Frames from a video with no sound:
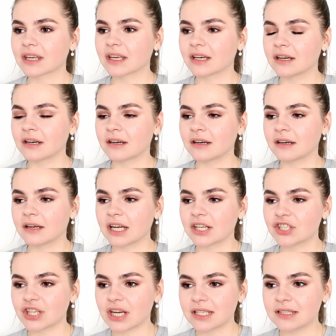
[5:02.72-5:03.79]
э,
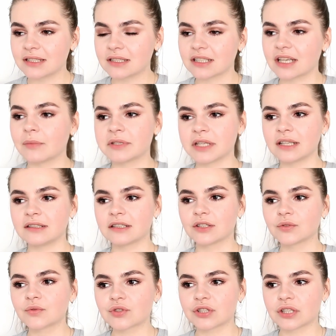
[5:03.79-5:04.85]
отчасти обязательно
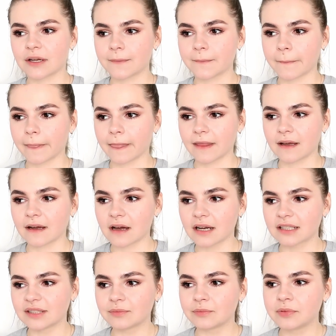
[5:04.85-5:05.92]
нужно
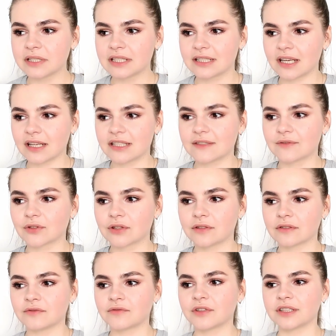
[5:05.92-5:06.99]
как-то быть, знаете, вот
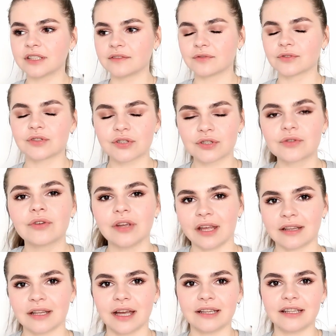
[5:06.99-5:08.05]
в этой вот
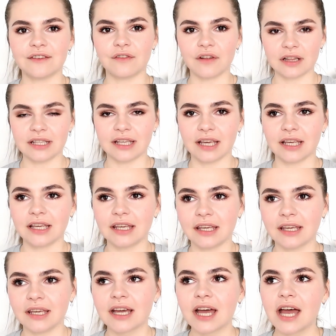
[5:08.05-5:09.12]
струе, на этой волне,
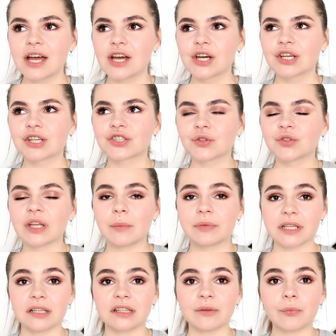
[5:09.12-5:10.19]
и что-то
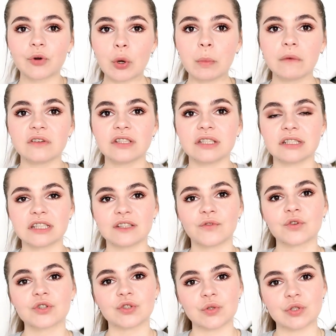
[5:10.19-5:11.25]
обязательно пробовать из
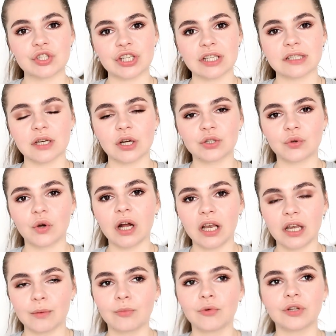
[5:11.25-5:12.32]
того, что сейчас
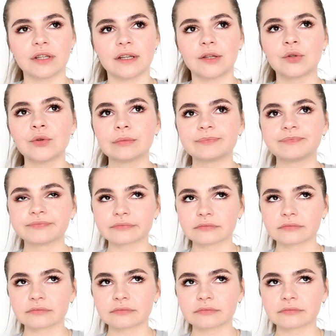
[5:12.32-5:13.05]
актуально, модно. Ну,